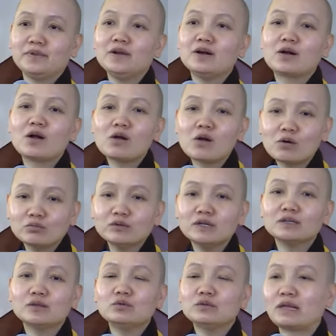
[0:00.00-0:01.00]
nhờ có công
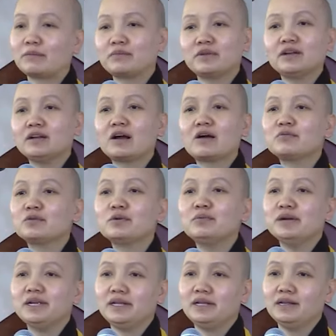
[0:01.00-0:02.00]
đức tu tập cho nên không
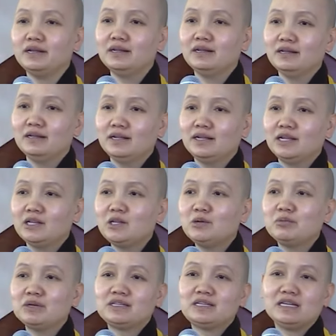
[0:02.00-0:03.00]
có bị.
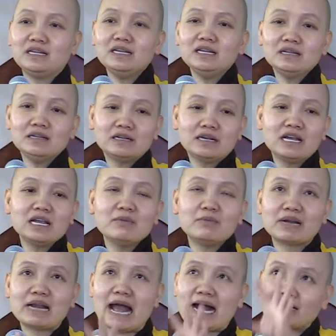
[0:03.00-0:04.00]
Nhưng mà chỉ
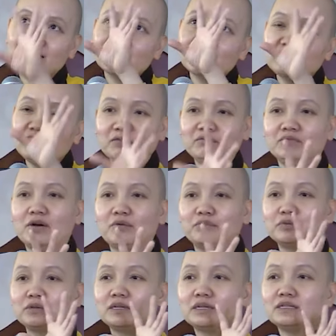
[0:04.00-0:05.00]
khi mà đạt tới cái danh
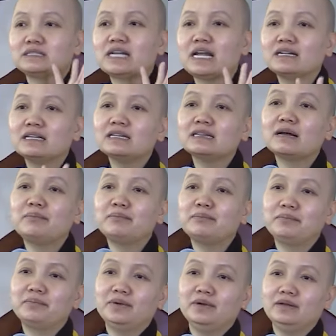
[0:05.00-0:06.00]
vọng thì sanh cái tâm
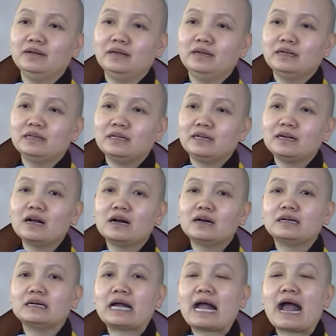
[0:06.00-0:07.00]
chỉ
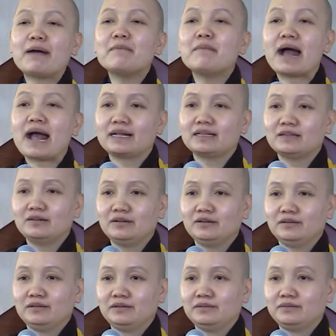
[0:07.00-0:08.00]
cần ngã mạng thôi.
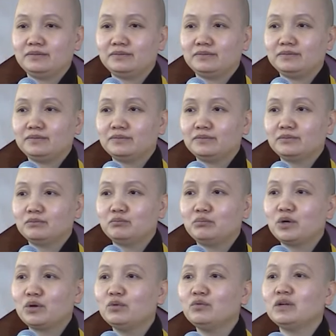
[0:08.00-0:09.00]

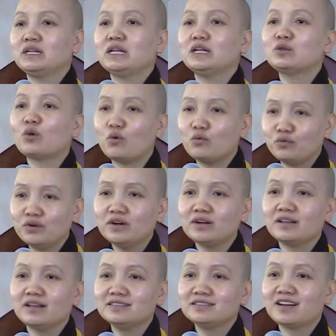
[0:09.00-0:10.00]
Mà quý vị thấy tổ
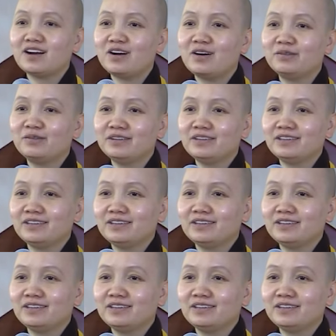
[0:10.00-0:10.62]
phước dễ sợ không?